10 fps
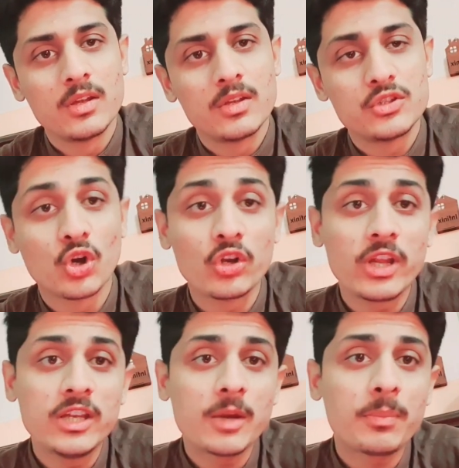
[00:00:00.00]
जॉन
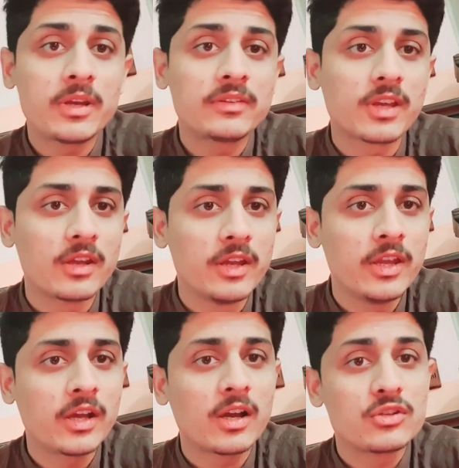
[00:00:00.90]
एलिया पर इस
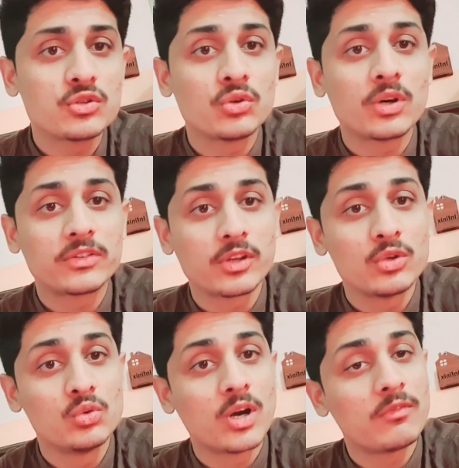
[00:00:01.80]
सानहे का जो असर
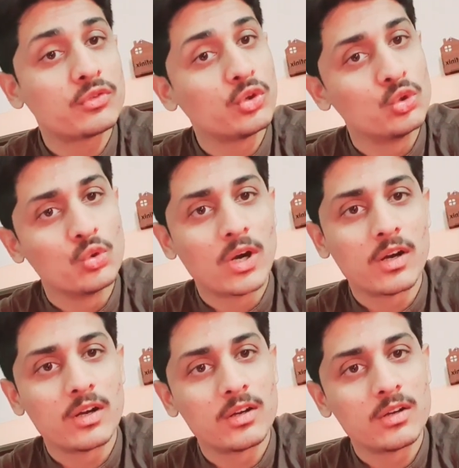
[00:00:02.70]
हुआ सो हुआ